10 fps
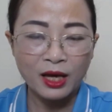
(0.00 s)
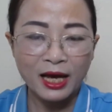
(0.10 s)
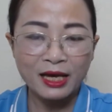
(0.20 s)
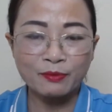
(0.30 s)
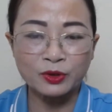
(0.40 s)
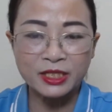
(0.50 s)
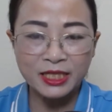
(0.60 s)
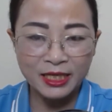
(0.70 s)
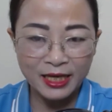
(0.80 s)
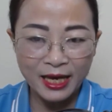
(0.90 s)
hay một
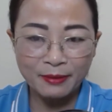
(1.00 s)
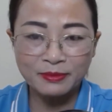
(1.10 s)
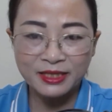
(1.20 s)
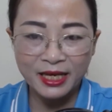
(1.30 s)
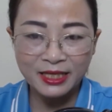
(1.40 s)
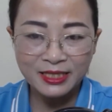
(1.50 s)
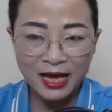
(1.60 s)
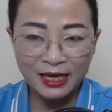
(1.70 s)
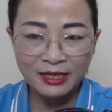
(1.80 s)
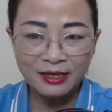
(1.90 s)
chị em dễ
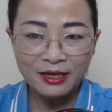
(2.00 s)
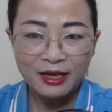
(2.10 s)
dãi.